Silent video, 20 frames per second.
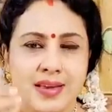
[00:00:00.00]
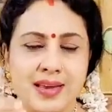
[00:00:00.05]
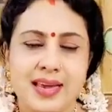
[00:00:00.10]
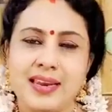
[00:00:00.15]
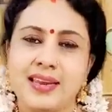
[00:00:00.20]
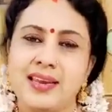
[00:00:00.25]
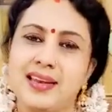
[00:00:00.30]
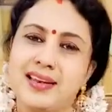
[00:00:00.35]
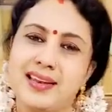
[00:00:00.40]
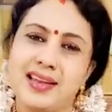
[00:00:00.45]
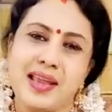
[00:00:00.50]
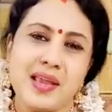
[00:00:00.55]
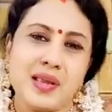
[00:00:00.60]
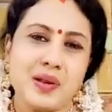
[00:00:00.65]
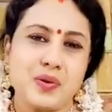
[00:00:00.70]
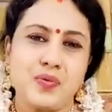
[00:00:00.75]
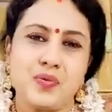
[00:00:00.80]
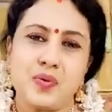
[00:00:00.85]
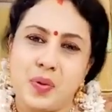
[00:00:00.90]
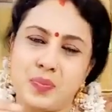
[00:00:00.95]
ஏறிக்கிட்டே
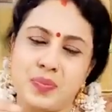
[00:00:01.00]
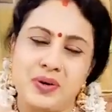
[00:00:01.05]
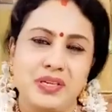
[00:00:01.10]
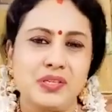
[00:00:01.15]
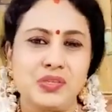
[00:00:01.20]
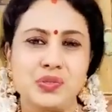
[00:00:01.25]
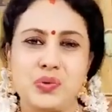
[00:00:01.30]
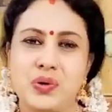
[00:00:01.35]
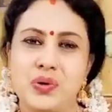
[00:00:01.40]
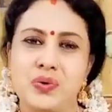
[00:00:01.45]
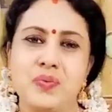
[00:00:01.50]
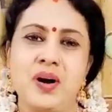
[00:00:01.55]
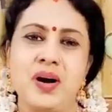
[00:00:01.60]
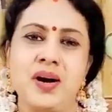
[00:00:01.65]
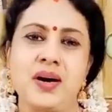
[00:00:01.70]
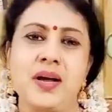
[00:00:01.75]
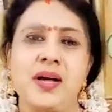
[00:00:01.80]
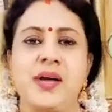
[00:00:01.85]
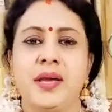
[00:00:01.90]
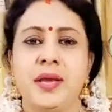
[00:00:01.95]
இருக்கும் அப்படின்னு
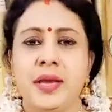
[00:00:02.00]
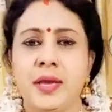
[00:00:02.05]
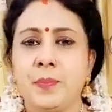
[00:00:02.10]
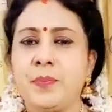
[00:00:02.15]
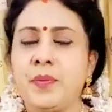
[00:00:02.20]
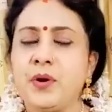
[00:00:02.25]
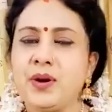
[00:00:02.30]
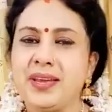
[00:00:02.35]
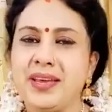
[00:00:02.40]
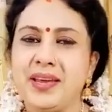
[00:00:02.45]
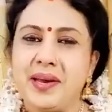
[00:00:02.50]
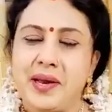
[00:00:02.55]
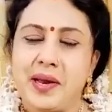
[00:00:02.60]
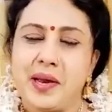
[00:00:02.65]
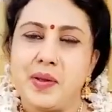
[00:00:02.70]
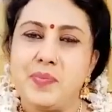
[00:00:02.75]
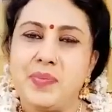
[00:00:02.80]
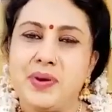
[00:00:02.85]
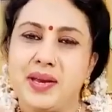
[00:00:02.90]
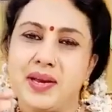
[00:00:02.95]
சொல்லுவாங்க இப்போ நீங்கள்
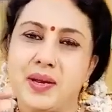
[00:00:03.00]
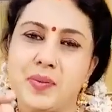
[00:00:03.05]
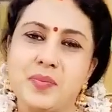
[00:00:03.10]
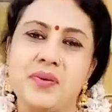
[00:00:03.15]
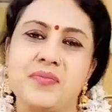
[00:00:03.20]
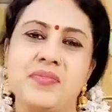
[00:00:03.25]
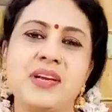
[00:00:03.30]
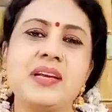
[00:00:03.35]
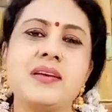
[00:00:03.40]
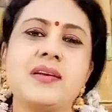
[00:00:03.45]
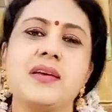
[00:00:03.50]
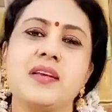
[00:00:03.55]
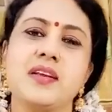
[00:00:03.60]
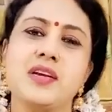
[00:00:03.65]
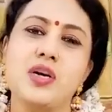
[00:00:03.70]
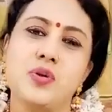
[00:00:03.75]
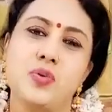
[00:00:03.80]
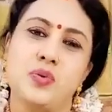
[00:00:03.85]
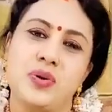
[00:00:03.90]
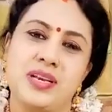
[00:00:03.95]
நினைப்பீங்க நம்ம வீட்டில்
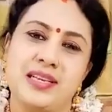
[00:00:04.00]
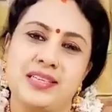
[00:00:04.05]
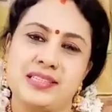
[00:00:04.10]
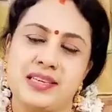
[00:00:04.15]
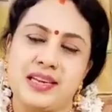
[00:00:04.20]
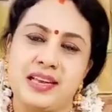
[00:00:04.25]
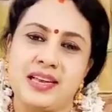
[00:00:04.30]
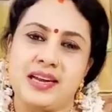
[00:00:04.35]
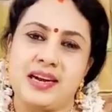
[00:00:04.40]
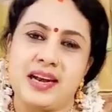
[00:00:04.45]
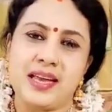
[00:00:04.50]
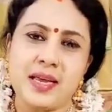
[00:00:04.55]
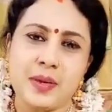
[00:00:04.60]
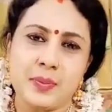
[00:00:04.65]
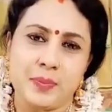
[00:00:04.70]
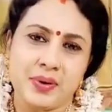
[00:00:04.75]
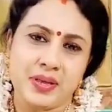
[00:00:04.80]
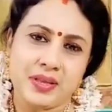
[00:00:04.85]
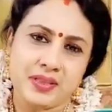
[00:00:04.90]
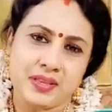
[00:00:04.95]
இருக்கக்கூடிய சிலைகளை
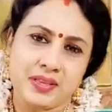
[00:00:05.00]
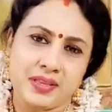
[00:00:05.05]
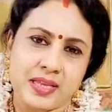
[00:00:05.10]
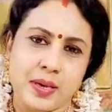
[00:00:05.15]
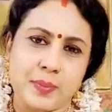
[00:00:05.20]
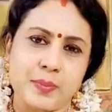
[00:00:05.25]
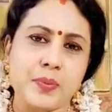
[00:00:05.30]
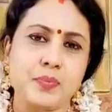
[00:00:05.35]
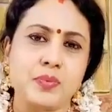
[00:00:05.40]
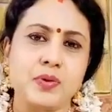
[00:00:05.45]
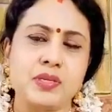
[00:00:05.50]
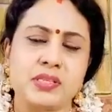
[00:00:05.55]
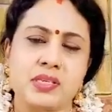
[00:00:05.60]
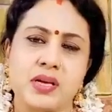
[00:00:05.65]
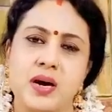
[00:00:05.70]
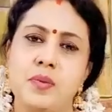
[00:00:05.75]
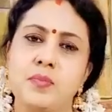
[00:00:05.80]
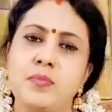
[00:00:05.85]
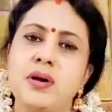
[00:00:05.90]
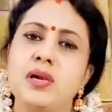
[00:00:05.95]
இப்படி இந்த தர்பை புல்
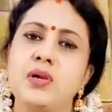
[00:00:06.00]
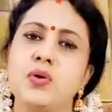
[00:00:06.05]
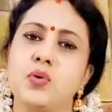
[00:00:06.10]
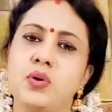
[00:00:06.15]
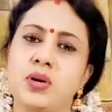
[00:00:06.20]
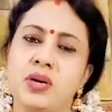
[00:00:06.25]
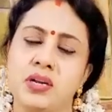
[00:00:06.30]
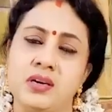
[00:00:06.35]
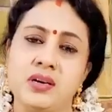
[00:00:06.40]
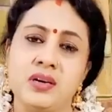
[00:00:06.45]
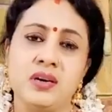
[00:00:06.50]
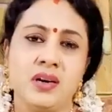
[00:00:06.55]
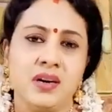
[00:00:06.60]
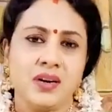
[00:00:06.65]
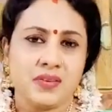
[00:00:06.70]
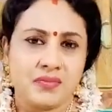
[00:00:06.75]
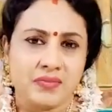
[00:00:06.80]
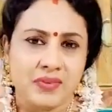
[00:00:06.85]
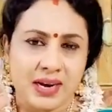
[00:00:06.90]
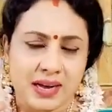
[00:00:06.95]
சாம்பல் கொண்டு
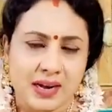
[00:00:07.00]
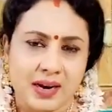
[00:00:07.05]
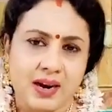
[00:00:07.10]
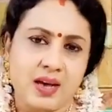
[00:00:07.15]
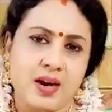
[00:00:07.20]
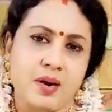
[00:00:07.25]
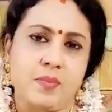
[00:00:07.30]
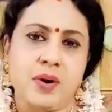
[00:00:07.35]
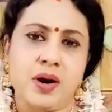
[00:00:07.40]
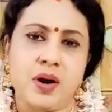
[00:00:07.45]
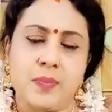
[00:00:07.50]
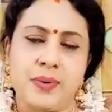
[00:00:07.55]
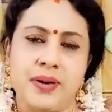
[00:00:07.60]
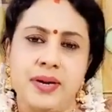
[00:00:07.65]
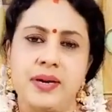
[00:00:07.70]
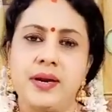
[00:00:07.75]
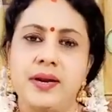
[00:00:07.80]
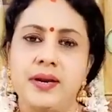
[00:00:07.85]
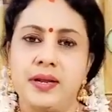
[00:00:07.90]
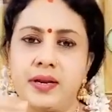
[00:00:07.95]
விளக்கலாமா
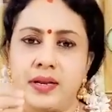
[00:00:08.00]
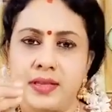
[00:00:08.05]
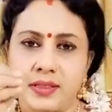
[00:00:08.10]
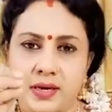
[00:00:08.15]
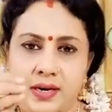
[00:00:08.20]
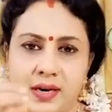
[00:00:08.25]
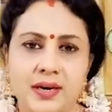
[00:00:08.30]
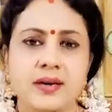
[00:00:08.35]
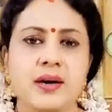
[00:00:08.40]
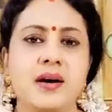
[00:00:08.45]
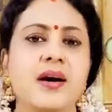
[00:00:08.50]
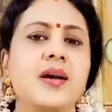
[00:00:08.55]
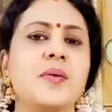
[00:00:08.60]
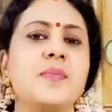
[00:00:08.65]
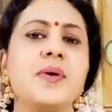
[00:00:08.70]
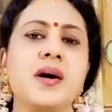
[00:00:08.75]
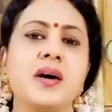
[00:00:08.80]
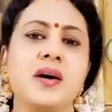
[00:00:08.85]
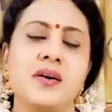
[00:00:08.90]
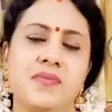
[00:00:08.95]
அப்படின்னு கேட்டிங்கன்னா
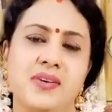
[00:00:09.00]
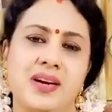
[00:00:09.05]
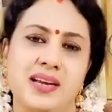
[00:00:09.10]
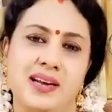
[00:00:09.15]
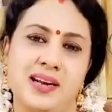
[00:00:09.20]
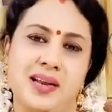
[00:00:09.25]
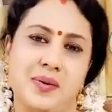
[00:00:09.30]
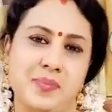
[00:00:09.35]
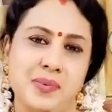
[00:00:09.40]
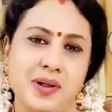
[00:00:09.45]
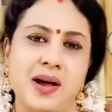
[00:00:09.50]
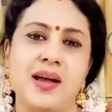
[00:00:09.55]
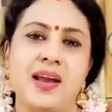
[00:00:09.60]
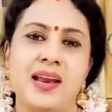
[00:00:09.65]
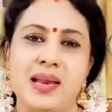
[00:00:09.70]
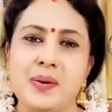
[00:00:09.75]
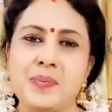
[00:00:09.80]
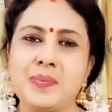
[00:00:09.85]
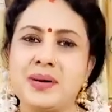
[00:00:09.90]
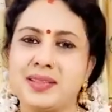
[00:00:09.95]
தாராளமாக விளக்கலாம்
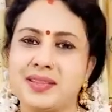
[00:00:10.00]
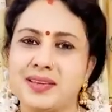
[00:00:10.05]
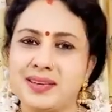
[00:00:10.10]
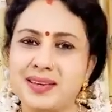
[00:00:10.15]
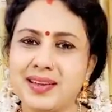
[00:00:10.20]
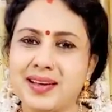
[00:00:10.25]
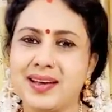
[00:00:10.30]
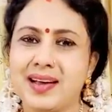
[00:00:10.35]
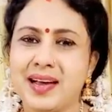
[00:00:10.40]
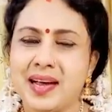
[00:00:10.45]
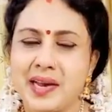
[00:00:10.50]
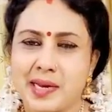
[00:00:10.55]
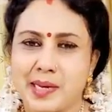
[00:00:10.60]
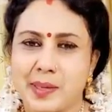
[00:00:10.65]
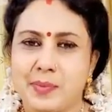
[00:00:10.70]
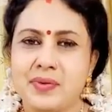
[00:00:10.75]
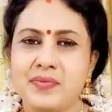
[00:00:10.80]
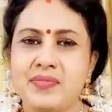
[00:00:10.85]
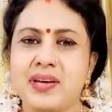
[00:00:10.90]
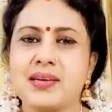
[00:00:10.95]
நான் எல்லாம் பார்த்தீங்கன்னா
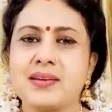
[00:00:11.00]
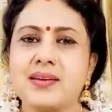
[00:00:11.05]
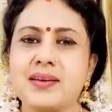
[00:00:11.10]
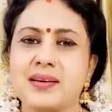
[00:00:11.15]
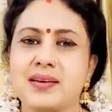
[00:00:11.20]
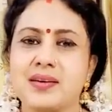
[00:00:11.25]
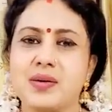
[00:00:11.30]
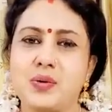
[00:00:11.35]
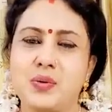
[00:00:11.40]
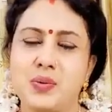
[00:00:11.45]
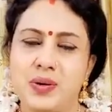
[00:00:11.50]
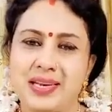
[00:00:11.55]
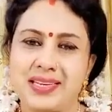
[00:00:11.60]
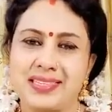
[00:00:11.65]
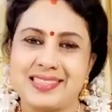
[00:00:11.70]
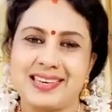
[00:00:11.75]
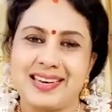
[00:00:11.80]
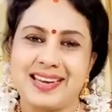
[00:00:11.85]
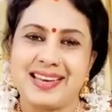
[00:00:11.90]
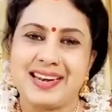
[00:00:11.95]
நம்ம வீட்டில் இருக்கக்கூடிய
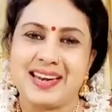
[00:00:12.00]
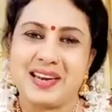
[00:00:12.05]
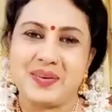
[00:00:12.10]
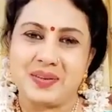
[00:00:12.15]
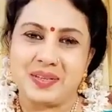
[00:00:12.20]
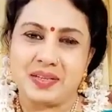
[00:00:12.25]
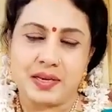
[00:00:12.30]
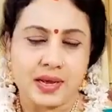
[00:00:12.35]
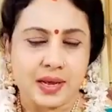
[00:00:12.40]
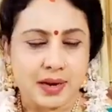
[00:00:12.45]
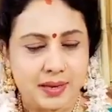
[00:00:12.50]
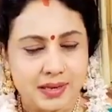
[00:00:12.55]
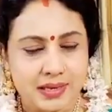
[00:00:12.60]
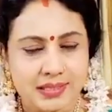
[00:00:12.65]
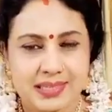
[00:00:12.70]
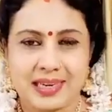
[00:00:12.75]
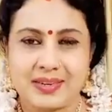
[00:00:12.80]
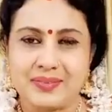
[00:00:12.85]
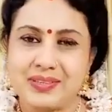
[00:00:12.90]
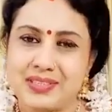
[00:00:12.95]
சிலைகளை வந்து நிறைய
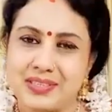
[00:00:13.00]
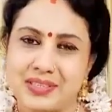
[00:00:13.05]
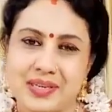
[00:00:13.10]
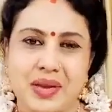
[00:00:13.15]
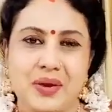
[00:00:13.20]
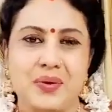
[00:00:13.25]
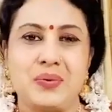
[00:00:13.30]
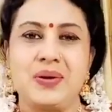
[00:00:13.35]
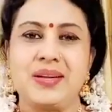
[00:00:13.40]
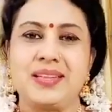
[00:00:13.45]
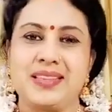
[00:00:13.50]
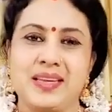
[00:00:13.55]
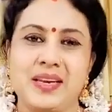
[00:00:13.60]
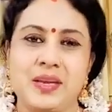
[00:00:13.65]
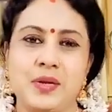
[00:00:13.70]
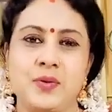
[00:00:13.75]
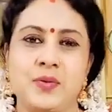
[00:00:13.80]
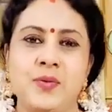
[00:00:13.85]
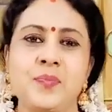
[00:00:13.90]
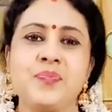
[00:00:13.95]
செலவச்சிருக்கேன் உங்களுக்கு
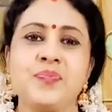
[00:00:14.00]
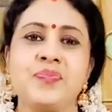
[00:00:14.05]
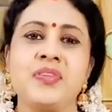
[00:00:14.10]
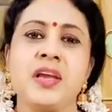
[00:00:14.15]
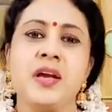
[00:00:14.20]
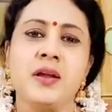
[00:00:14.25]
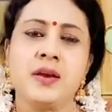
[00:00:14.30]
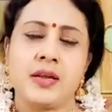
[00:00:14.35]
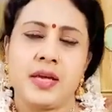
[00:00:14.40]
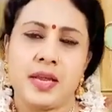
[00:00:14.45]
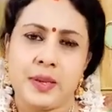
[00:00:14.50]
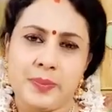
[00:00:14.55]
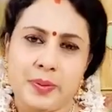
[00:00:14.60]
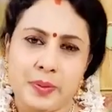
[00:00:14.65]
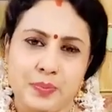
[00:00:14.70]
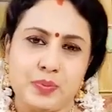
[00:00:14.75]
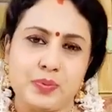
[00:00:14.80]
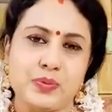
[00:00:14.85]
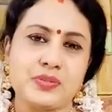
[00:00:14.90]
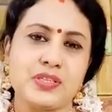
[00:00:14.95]
தெரியும் நிறைய
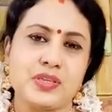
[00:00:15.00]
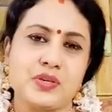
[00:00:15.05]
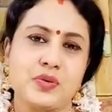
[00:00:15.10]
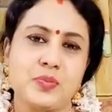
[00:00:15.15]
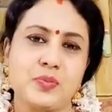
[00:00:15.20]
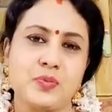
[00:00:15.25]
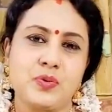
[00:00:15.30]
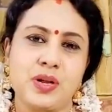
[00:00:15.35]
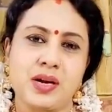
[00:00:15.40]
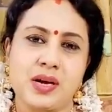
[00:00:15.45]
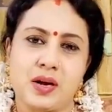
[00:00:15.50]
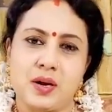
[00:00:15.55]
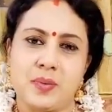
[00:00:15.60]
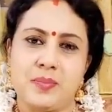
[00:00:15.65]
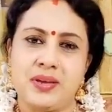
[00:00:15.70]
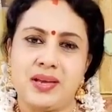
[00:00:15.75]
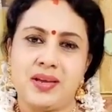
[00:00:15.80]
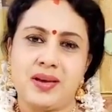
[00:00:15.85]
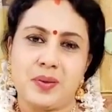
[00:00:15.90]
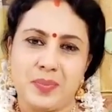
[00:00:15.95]
பேர் பூஜை ரூம் கூட
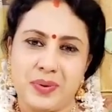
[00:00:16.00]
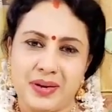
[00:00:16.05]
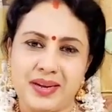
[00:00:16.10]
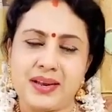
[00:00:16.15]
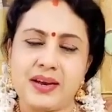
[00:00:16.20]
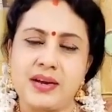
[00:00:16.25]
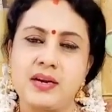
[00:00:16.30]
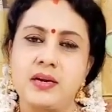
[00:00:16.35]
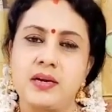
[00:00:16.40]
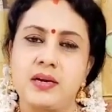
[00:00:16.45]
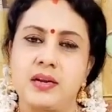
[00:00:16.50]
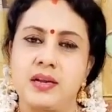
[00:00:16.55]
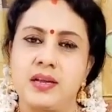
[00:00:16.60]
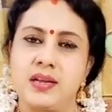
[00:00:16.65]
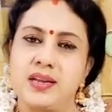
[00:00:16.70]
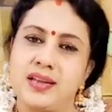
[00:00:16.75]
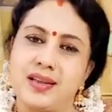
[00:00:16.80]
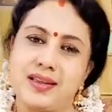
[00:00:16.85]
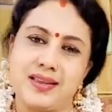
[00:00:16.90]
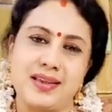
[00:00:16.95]
காமிங்க அப்படின்னு கேட்டுக்கிட்டு
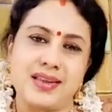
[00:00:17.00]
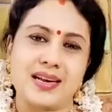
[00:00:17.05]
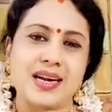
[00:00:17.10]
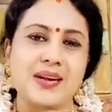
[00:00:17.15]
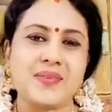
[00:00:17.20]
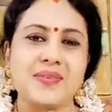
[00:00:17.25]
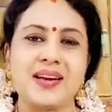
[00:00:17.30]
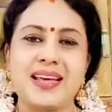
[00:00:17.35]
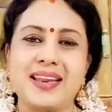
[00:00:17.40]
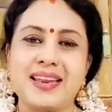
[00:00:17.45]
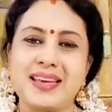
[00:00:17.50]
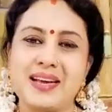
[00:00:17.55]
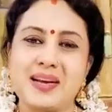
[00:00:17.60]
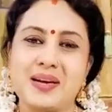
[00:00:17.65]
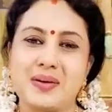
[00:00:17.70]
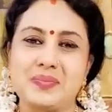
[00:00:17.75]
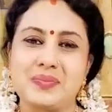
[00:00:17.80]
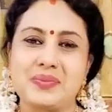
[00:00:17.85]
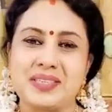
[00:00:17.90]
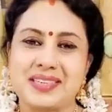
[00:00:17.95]
இருக்கீங்க ஏற்கனவே நிறைய
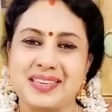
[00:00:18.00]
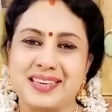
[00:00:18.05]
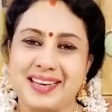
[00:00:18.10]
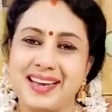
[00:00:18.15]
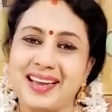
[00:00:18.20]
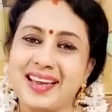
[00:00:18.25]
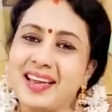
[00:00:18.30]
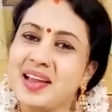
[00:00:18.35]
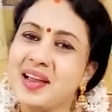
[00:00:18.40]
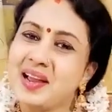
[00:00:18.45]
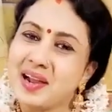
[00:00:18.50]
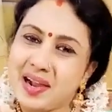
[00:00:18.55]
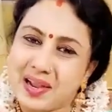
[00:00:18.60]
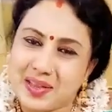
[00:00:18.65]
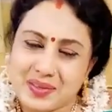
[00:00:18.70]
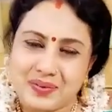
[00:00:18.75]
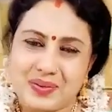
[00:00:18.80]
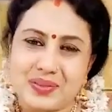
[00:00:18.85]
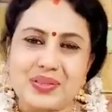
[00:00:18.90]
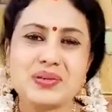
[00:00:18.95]
காமிச்சிருக்கேன்
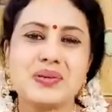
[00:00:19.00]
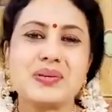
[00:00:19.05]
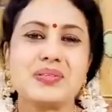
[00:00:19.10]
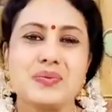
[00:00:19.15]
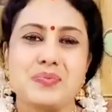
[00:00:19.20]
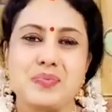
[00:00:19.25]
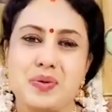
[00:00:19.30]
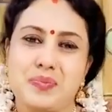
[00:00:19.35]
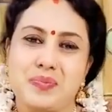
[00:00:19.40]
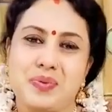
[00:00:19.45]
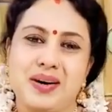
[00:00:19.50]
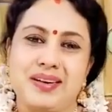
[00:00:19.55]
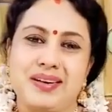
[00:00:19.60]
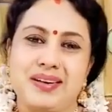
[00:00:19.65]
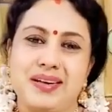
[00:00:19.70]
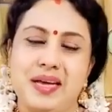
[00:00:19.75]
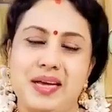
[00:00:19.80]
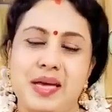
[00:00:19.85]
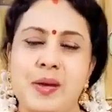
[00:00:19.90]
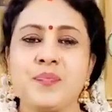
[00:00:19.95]
அதை வந்து கொஞ்சம் போய்
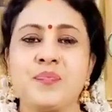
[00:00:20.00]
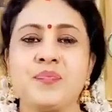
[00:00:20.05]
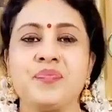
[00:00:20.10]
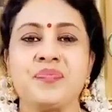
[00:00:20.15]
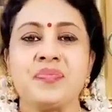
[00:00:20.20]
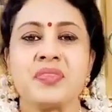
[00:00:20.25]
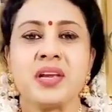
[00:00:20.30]
பாருங்கள்